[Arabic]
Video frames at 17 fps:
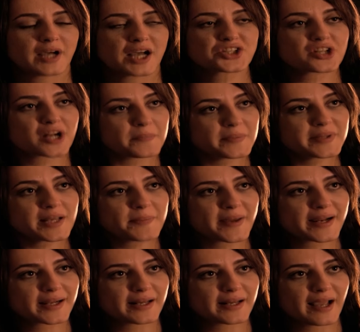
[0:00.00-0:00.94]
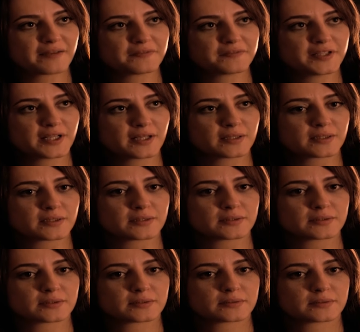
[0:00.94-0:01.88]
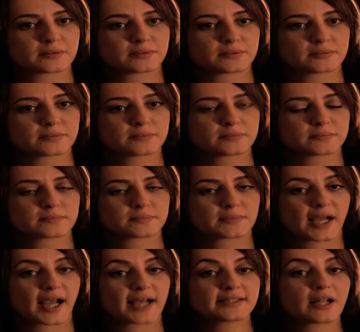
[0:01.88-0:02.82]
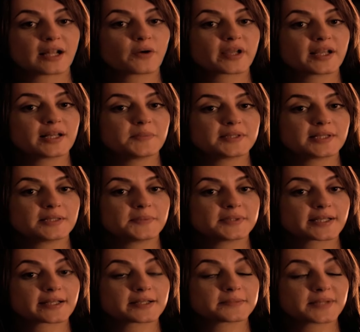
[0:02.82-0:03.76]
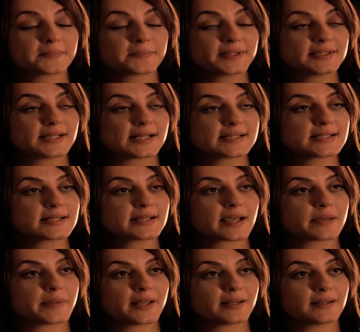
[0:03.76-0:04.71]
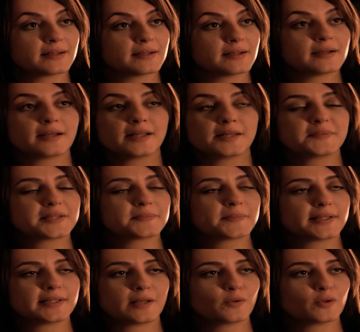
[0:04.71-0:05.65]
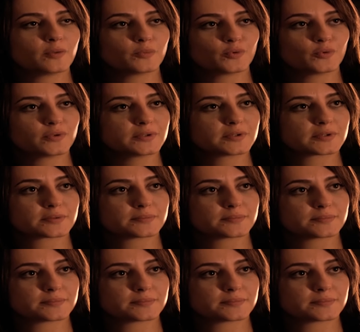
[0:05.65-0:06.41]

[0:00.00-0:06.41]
عشان ربنا يبارك لها فيها حتى لو كان البيت اللي بتخرب ده بيت نادين كمال اللي بتتمنى له الموت